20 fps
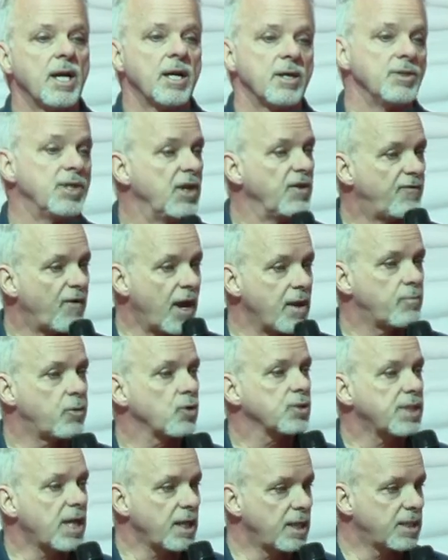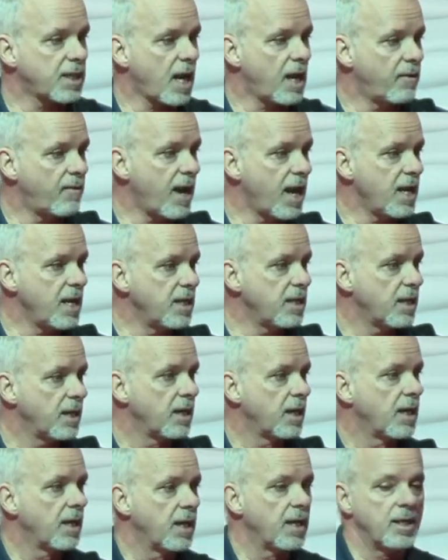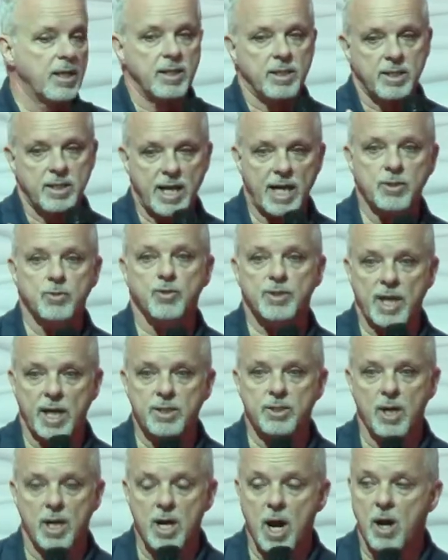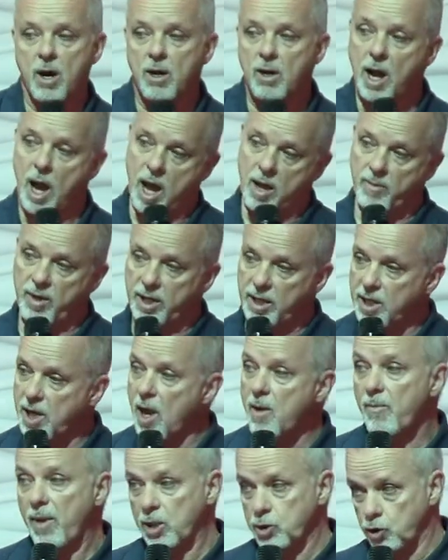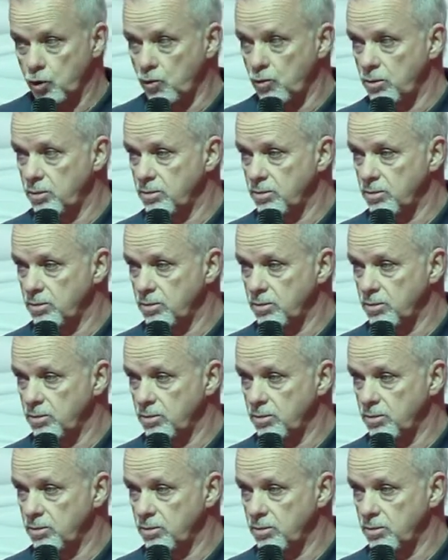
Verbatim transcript: des 20 qui travaillent, 4 ou 5 dollars américains par jour.